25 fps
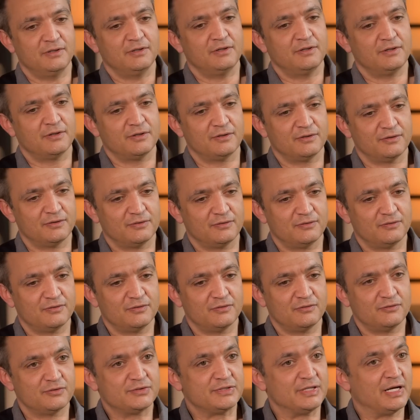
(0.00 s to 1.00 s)
Euh,
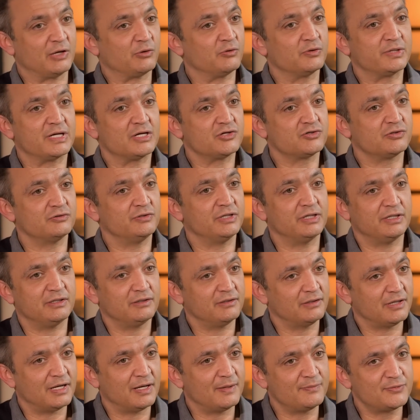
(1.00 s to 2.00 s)
scénario auquel je
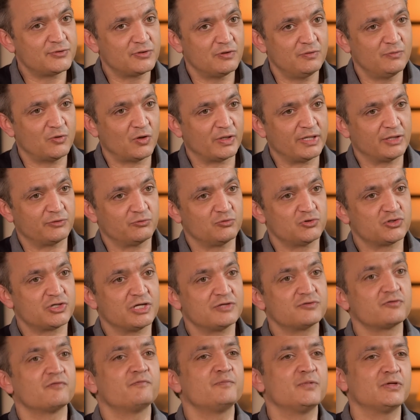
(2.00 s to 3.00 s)
n'ai absolument rien touché,
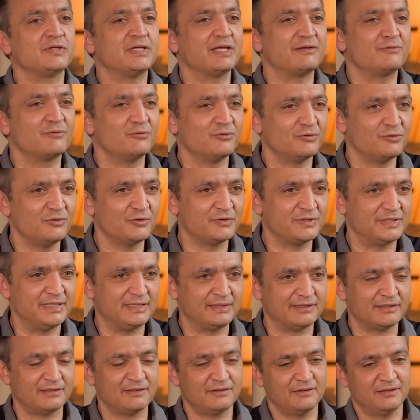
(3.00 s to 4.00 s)
sauf peut-être le,
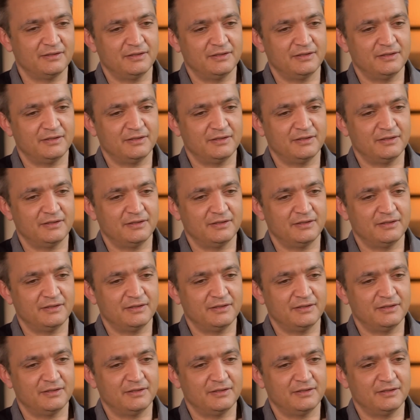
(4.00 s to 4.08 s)
titre.